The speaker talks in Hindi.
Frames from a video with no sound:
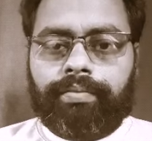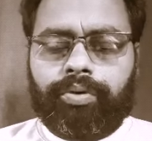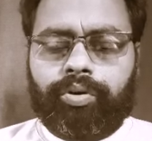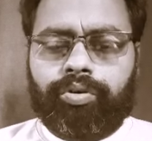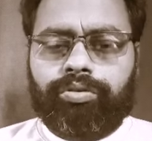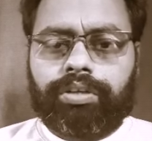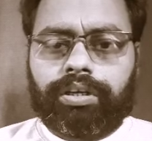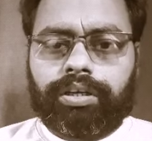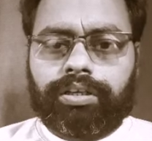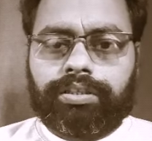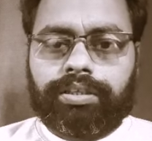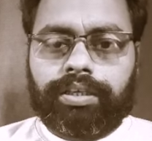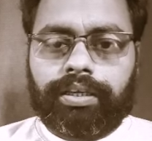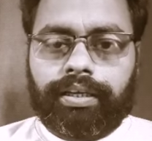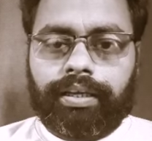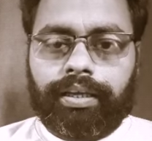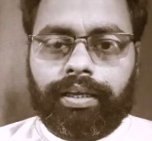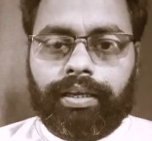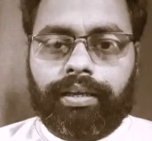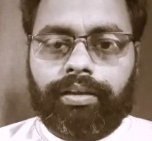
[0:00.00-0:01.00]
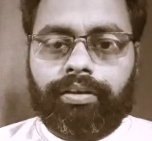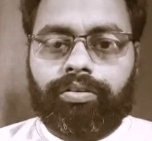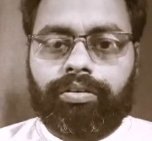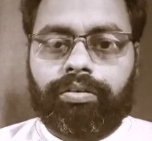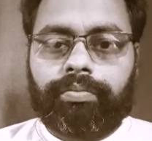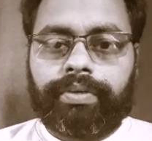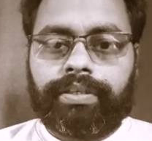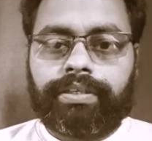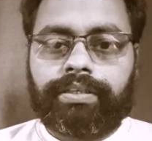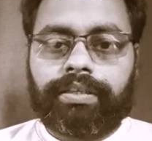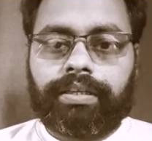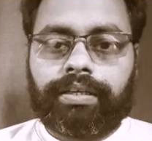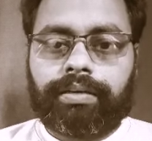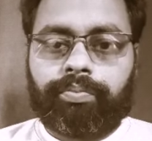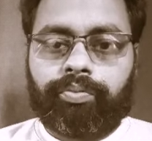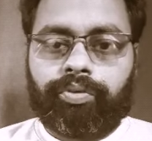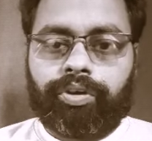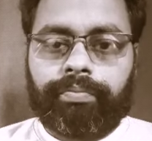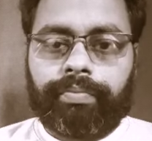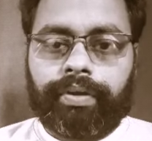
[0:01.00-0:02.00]
बहुत अच्छा ही और
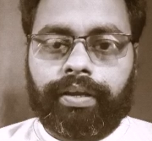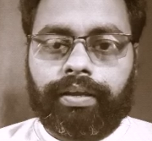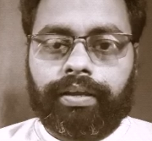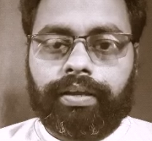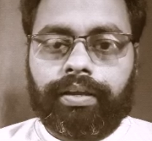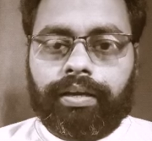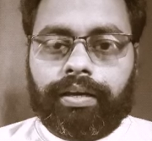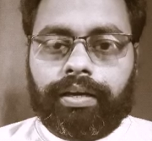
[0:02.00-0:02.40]
मज़ेदार पोएम है